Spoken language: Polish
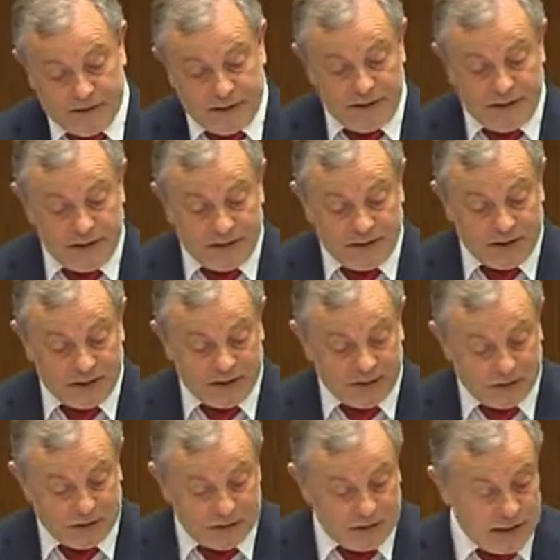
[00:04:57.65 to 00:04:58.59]
I
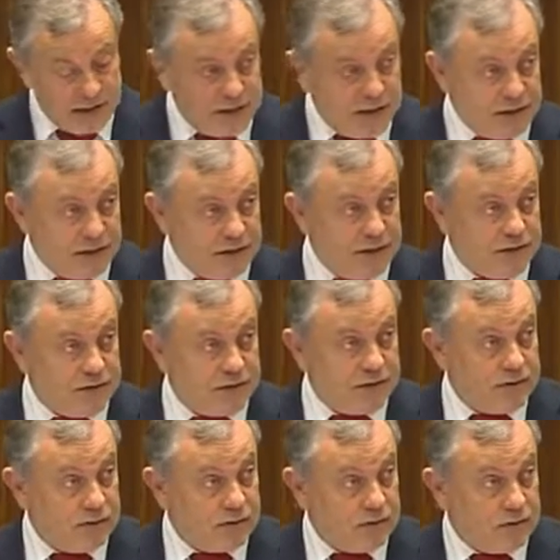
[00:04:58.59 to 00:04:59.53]
wreszcie ostatnia
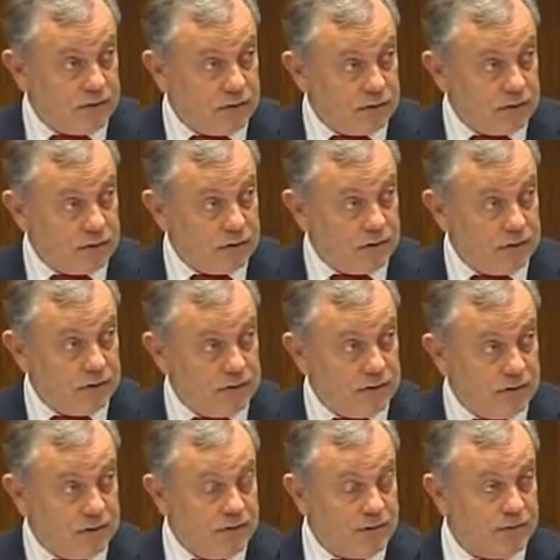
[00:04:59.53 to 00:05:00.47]
rzecz, o
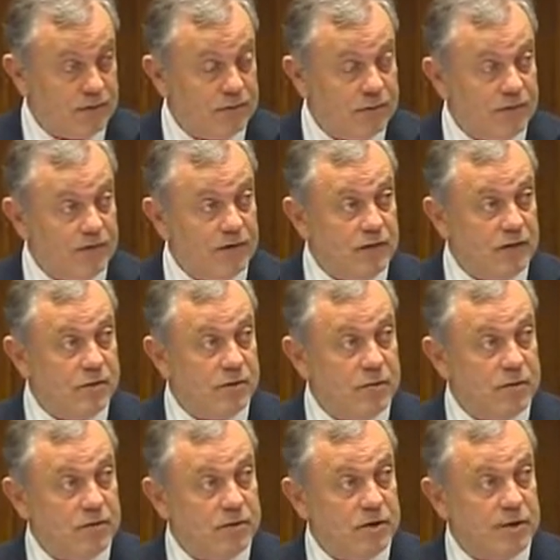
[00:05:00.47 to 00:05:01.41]
której również mówili moi